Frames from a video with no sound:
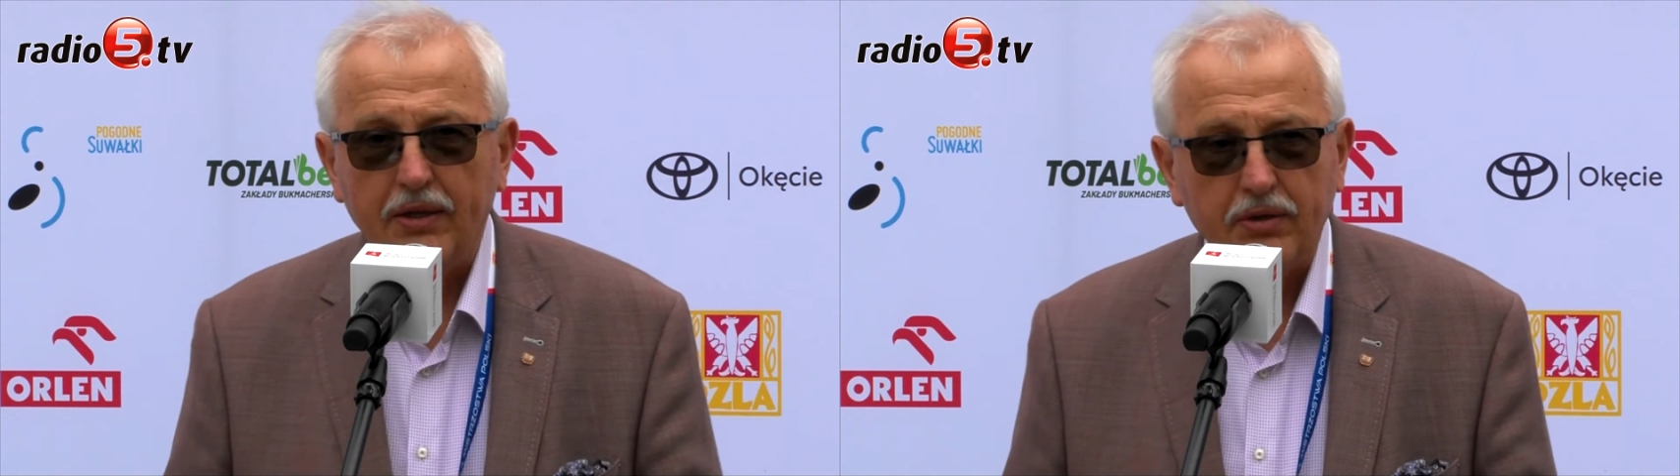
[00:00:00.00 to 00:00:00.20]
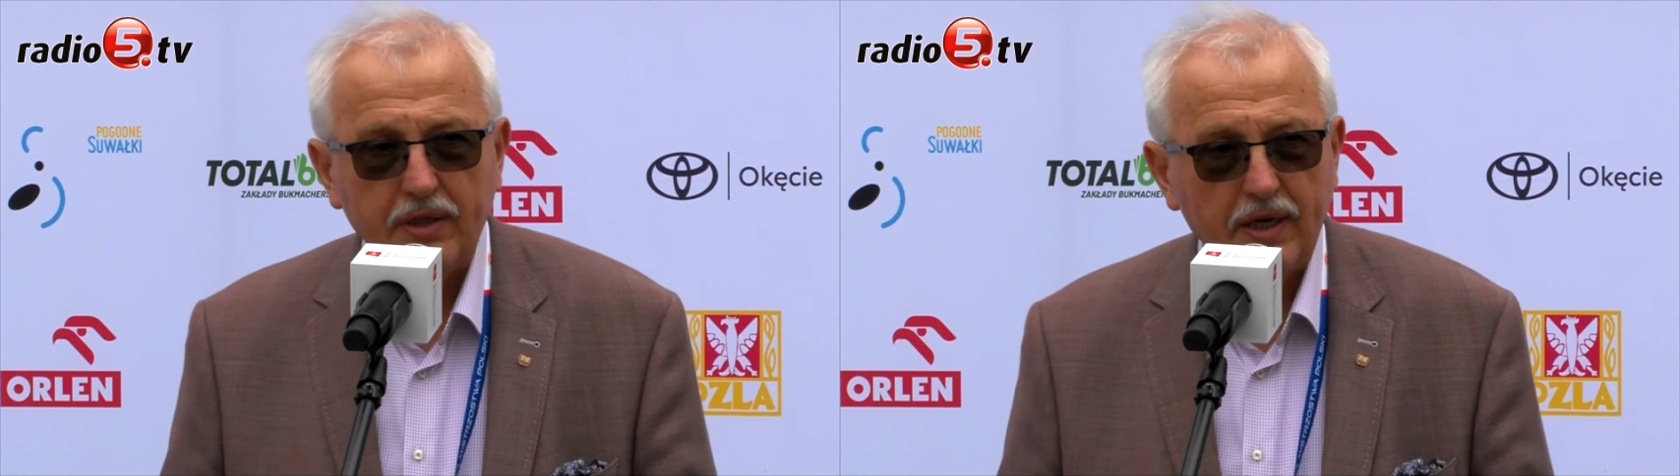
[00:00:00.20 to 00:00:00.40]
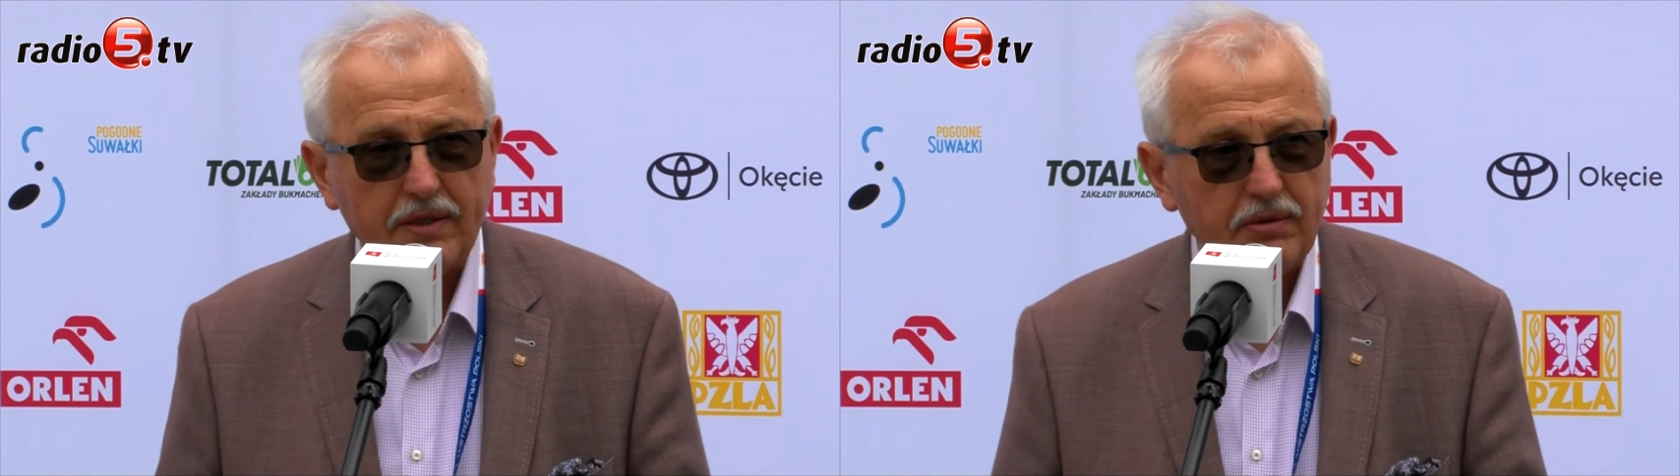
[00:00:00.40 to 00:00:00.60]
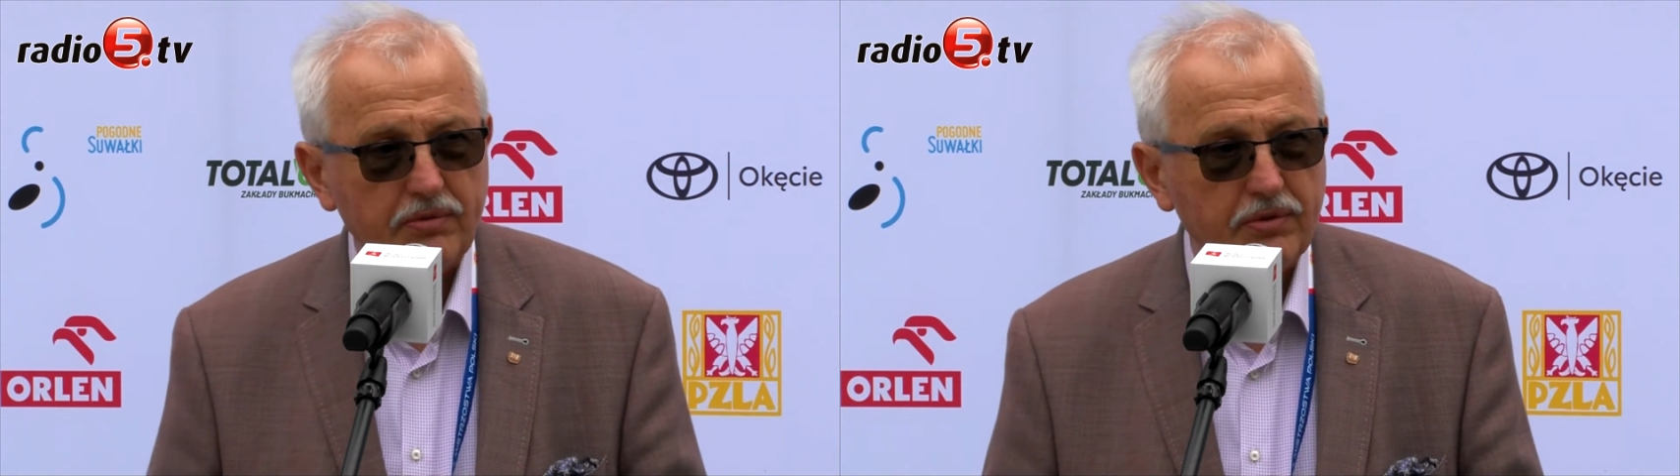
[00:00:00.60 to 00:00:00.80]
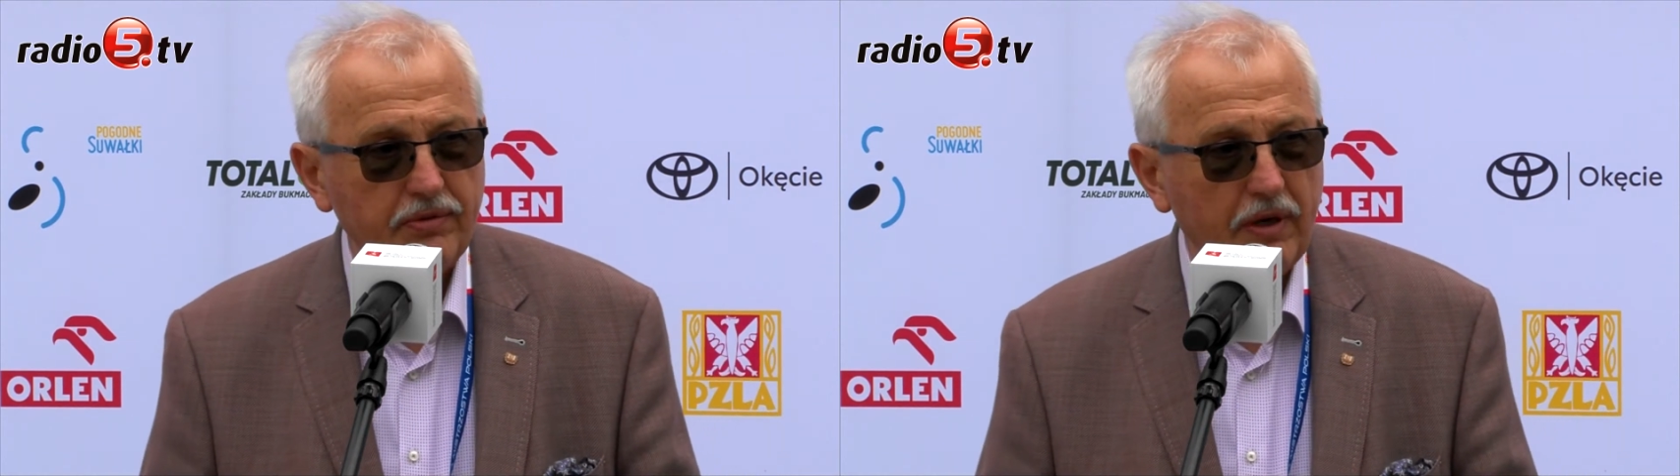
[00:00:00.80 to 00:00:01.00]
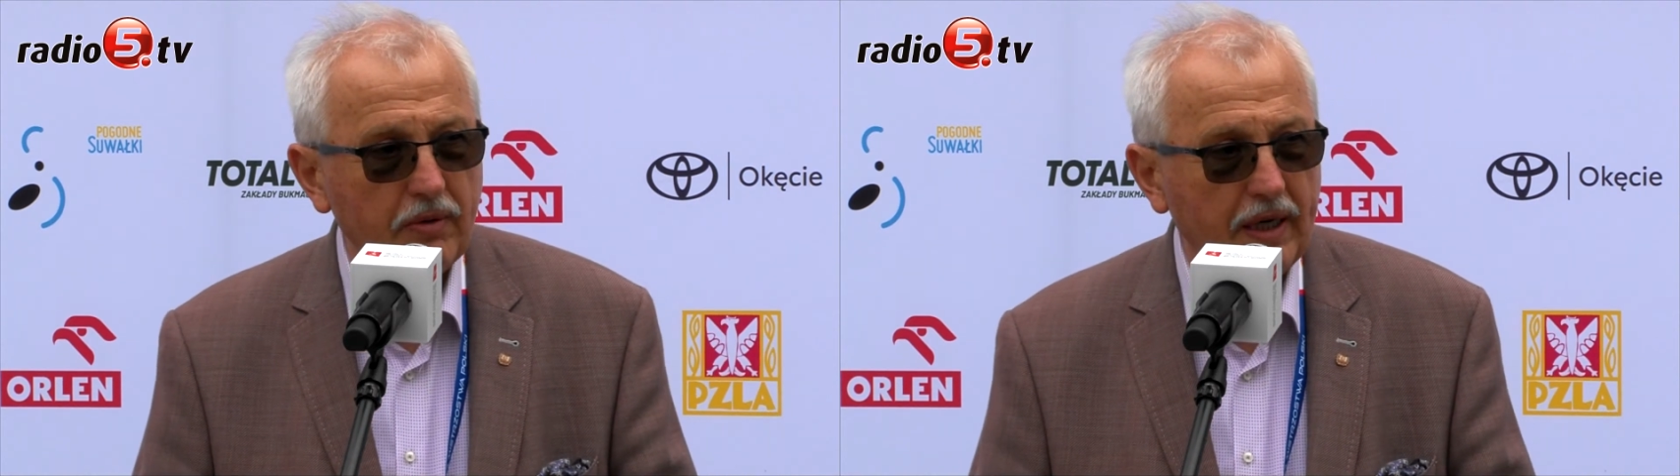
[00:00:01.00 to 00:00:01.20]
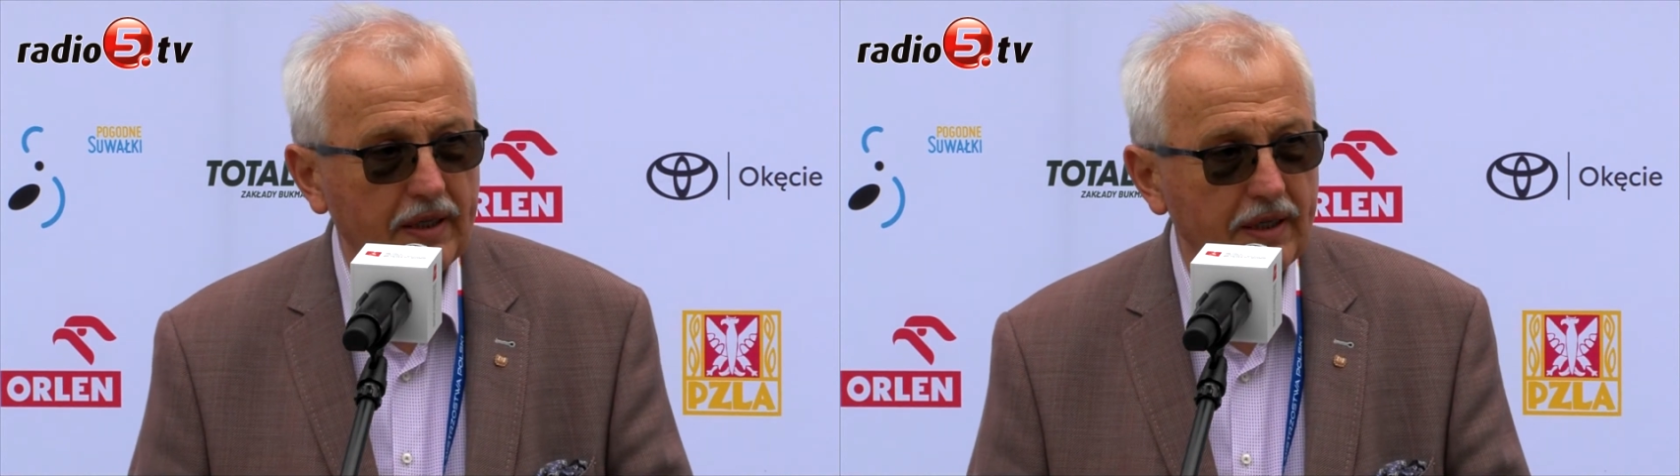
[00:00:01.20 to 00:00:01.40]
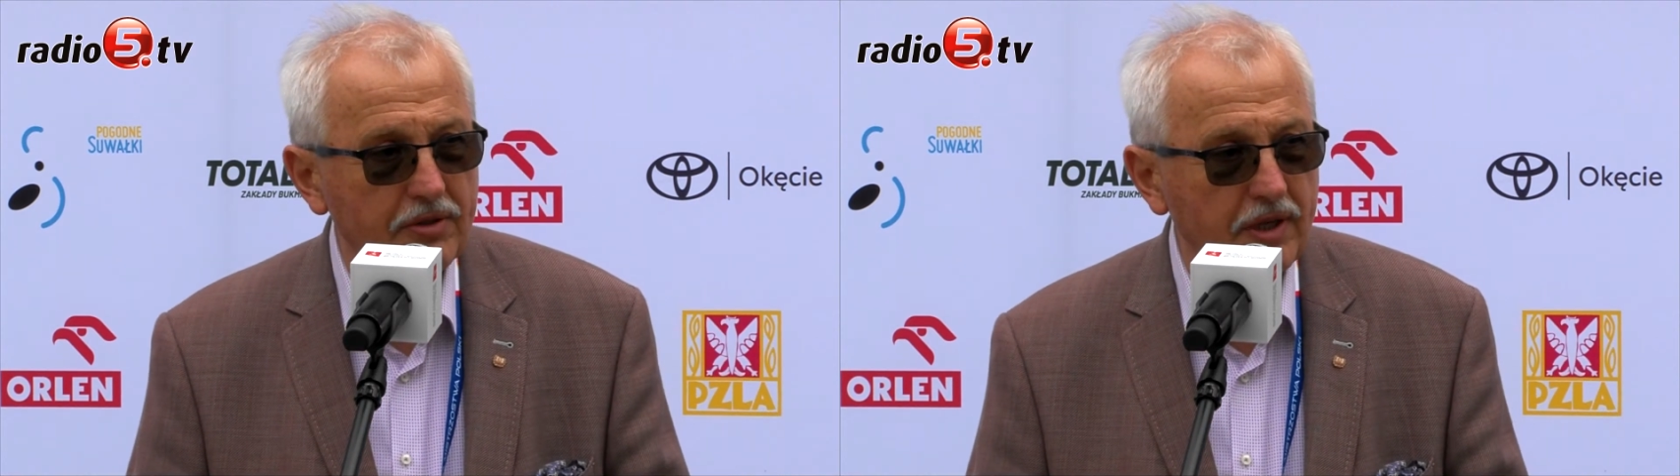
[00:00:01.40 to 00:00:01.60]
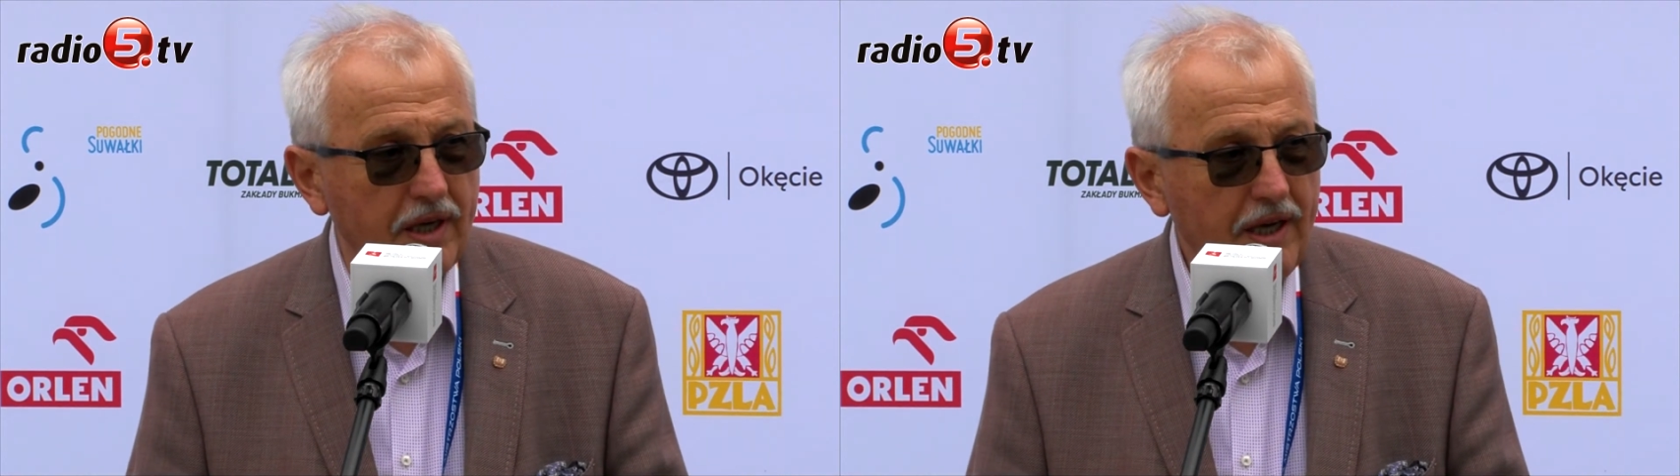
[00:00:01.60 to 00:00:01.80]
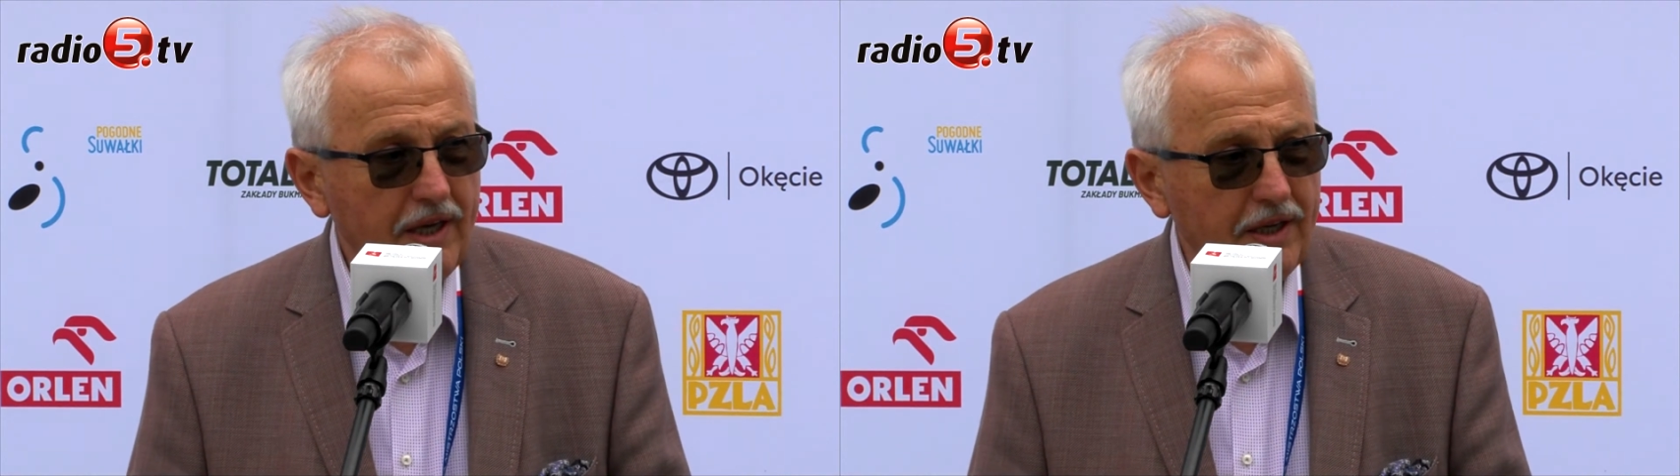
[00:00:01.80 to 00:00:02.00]
No i teraz są w Suwałkach,
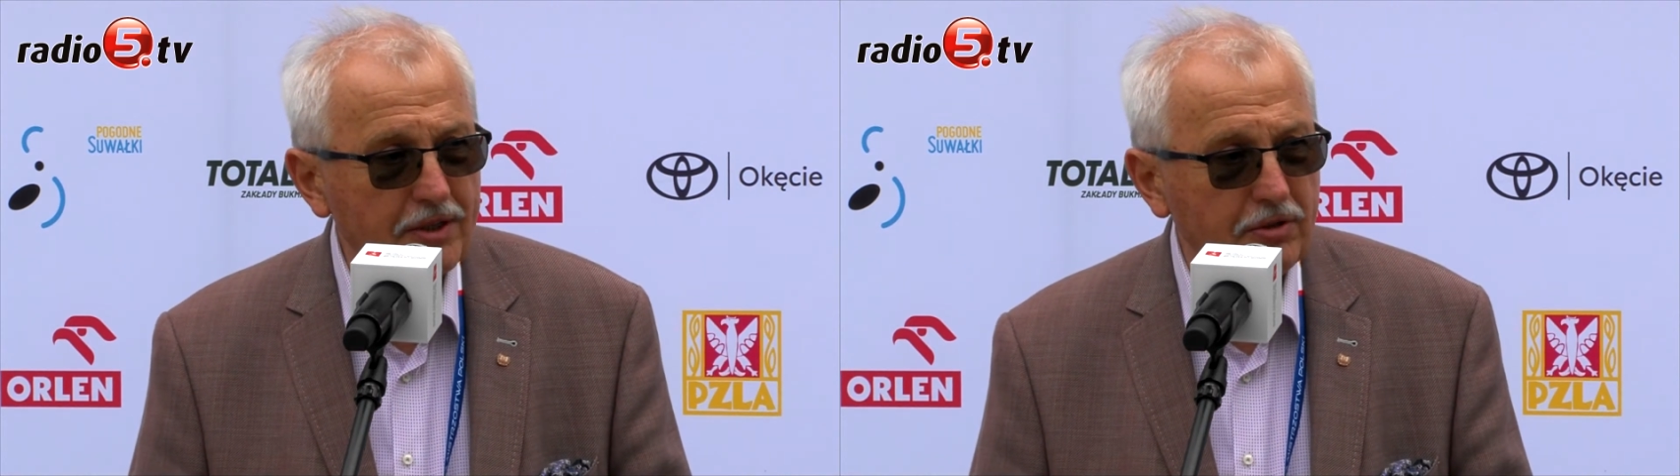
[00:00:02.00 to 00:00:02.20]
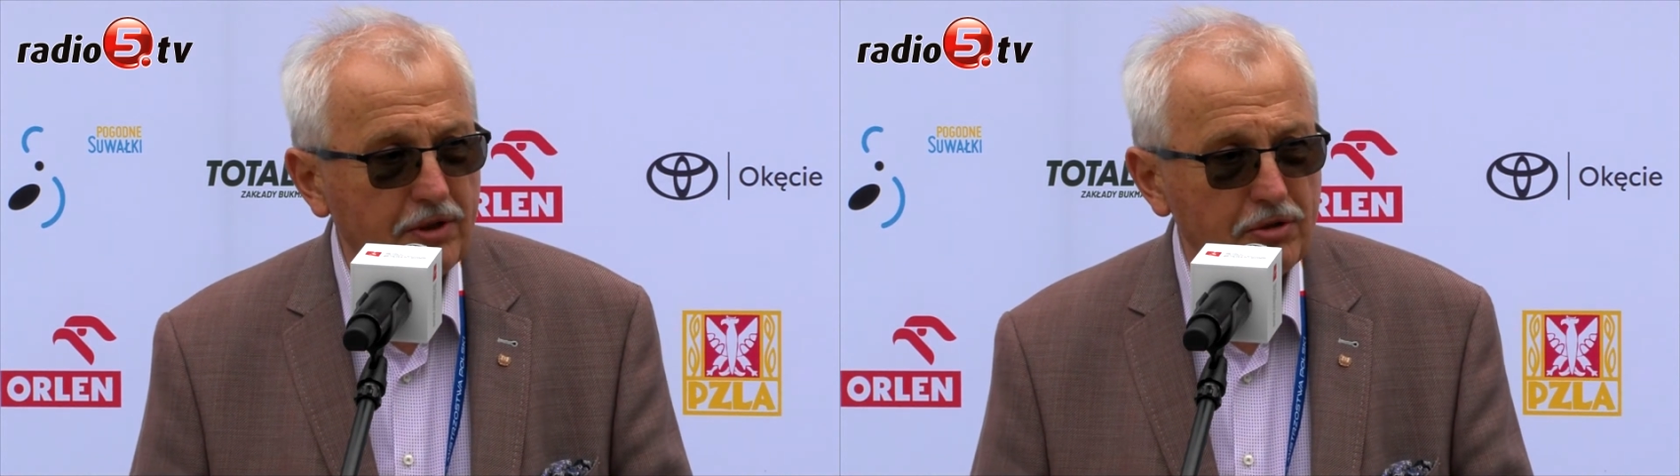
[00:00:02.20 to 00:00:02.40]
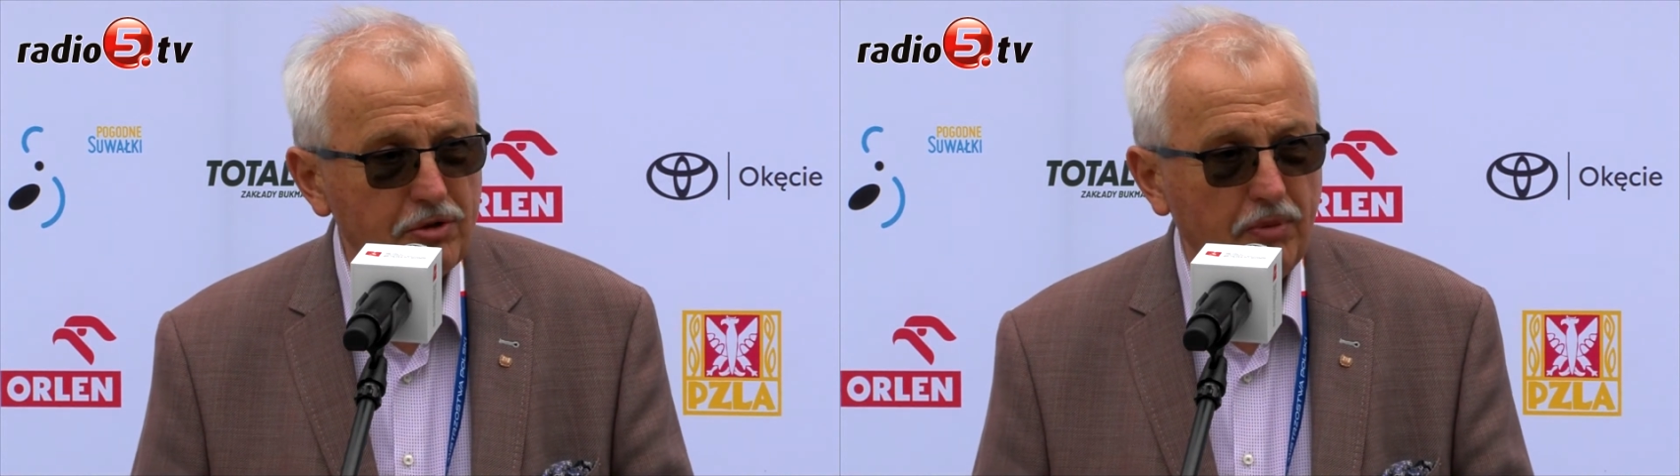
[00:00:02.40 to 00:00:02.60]
także jest to też